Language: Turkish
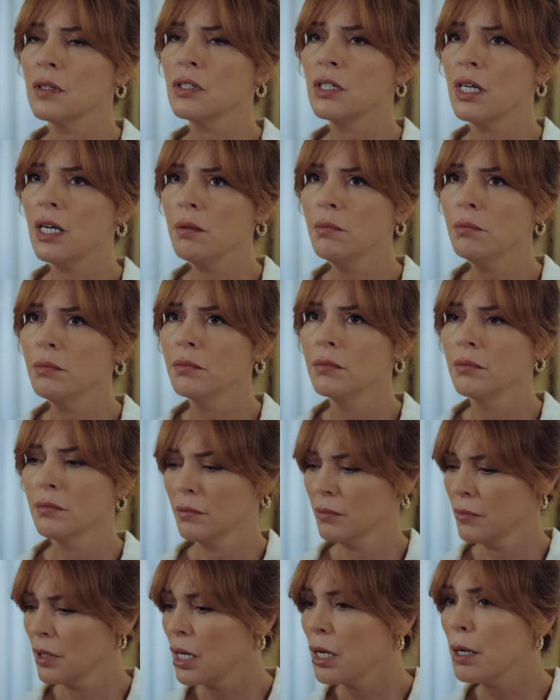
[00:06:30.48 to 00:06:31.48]
Cem
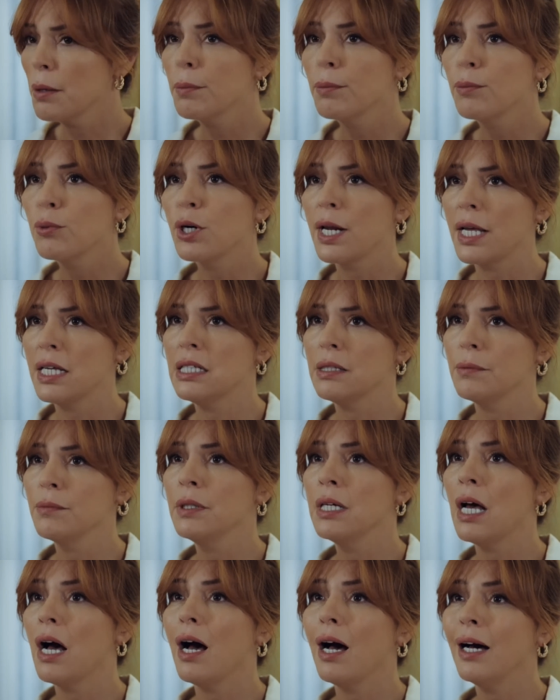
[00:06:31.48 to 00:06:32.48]
bu
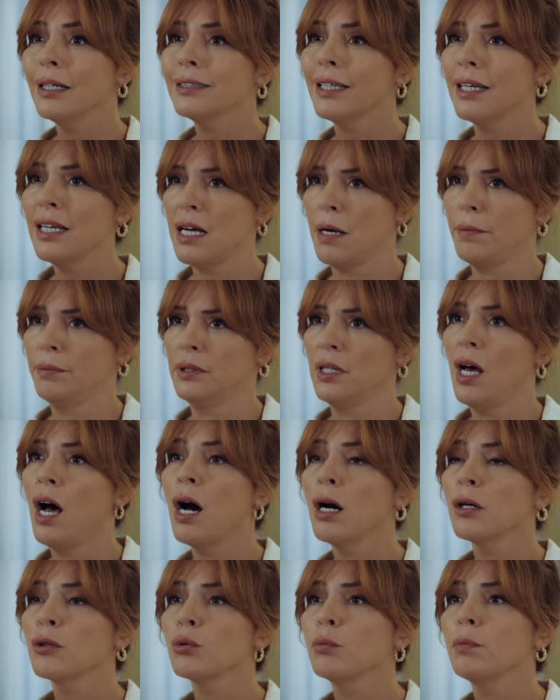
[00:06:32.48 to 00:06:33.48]
resmi ata yaptı
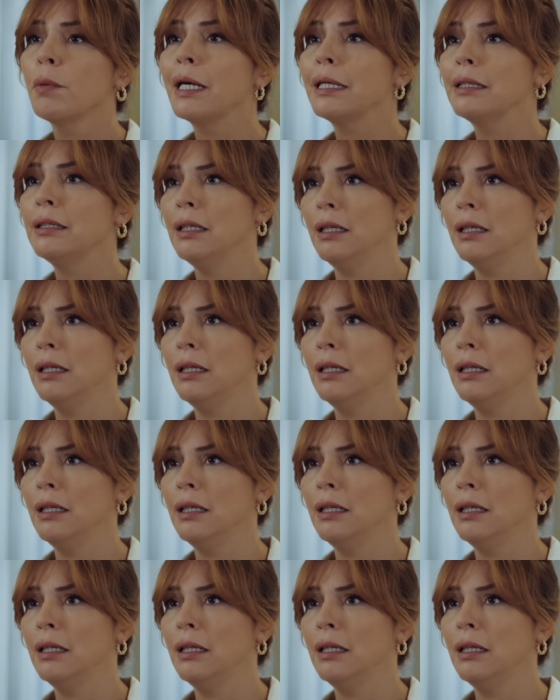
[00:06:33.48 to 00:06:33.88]
Harun Bey